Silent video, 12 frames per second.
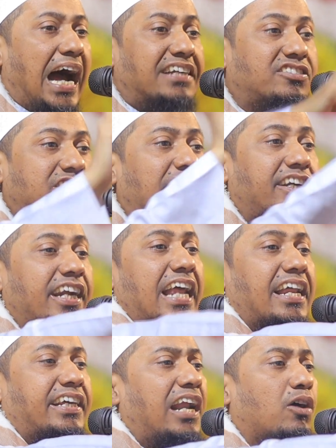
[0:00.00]

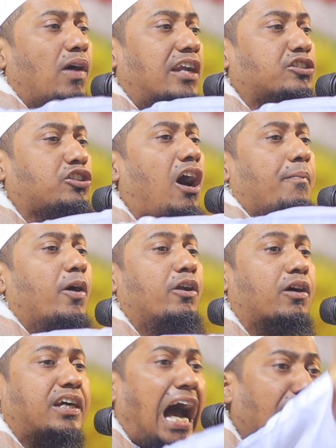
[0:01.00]
আর্জেন্টিনার খেলোয়াড় সব
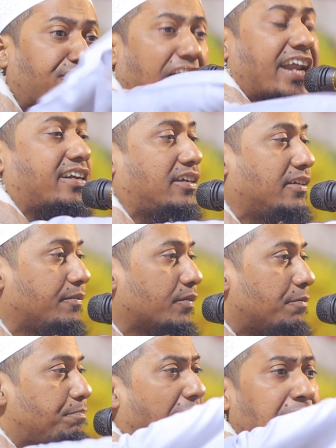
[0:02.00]
হলো কাফের
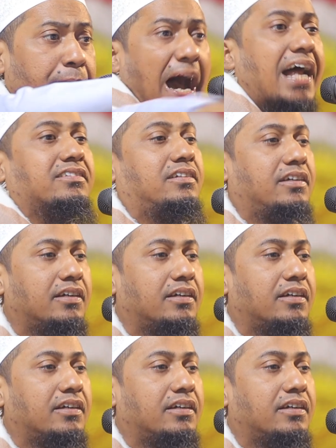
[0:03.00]
বেইমান